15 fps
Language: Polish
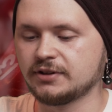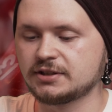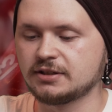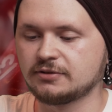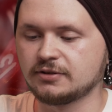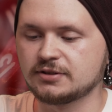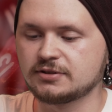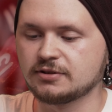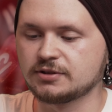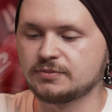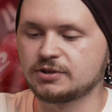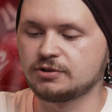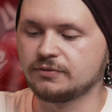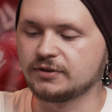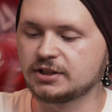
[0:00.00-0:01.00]
właśnie to jest to,
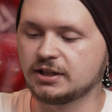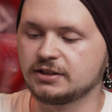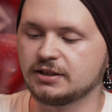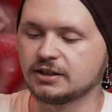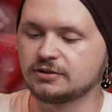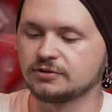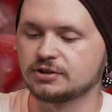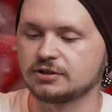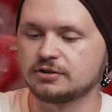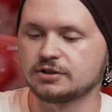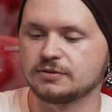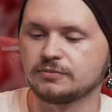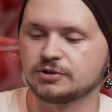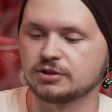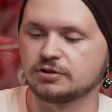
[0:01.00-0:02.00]
żebyście uważali na to, że to
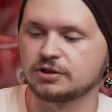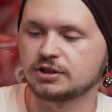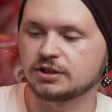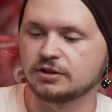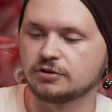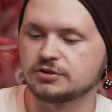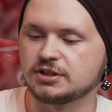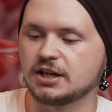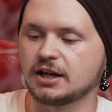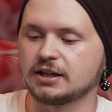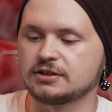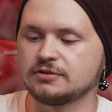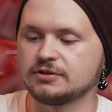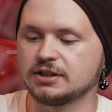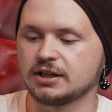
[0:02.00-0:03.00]
się może troszeczkę
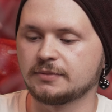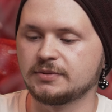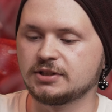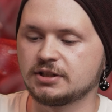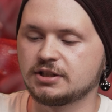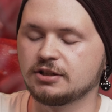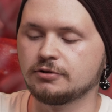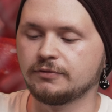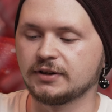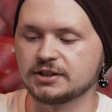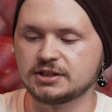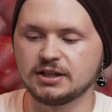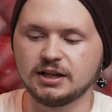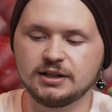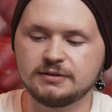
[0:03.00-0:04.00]
rozjechać, no nie, jak będziecie
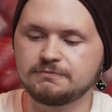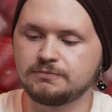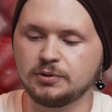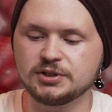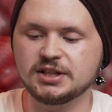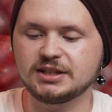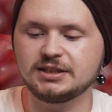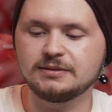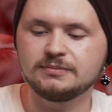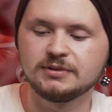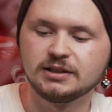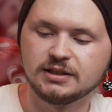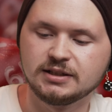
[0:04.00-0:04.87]
nieuważni. Ale poza tym,